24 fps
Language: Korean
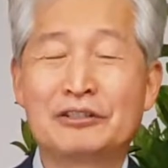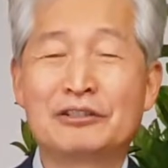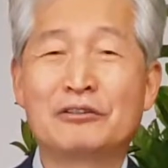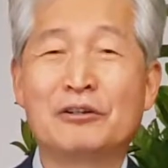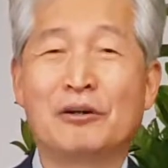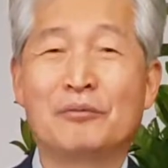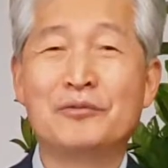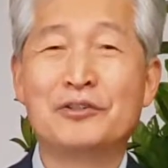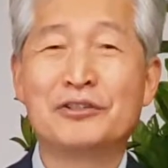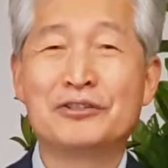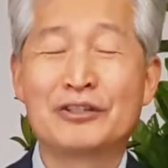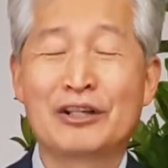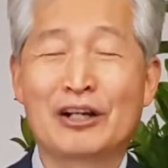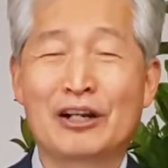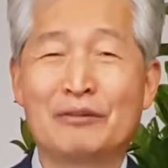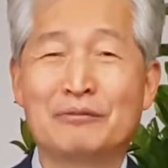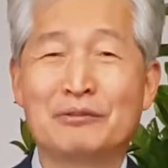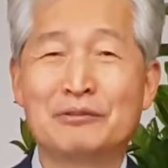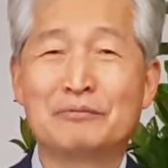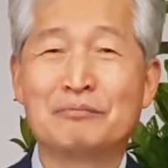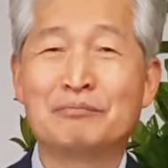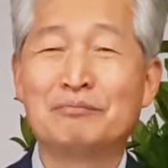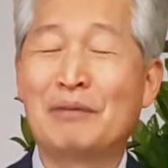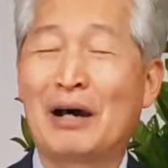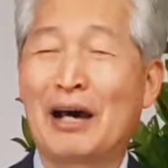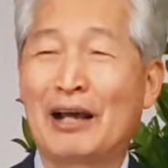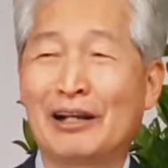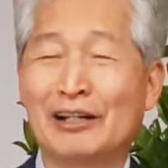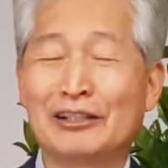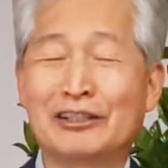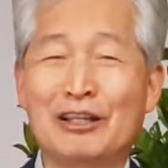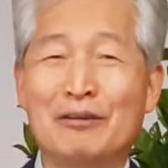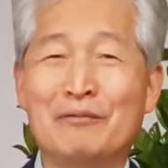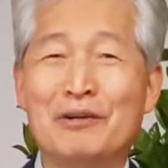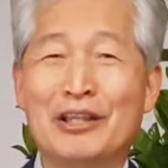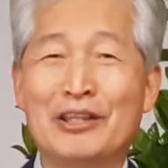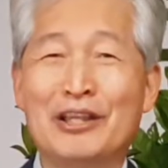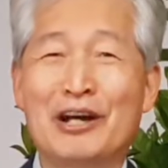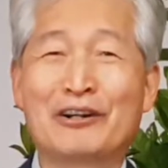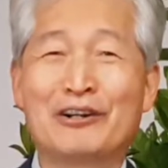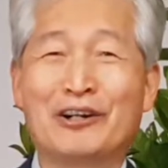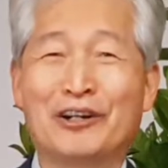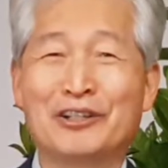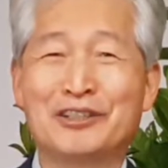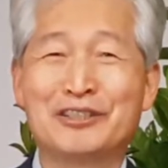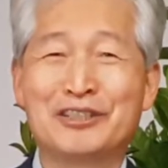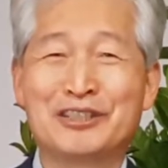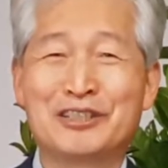없는 사람은 말할 때마다
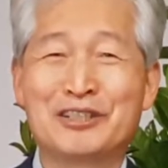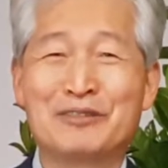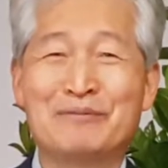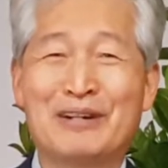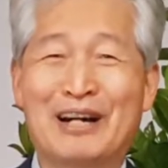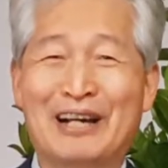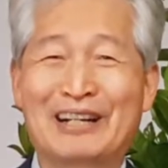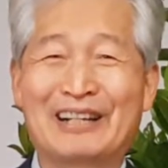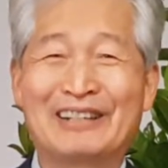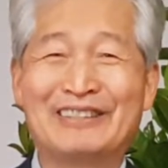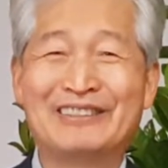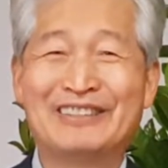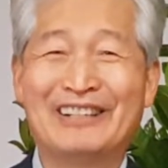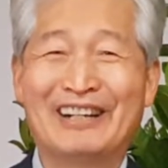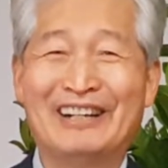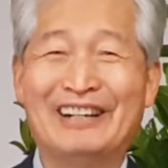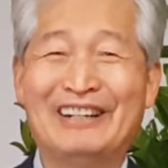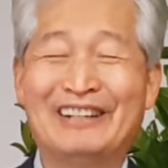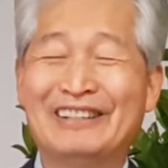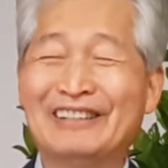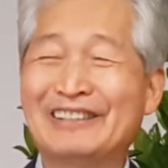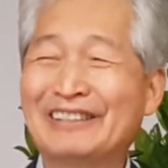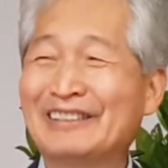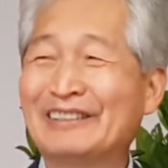거짓을 말한다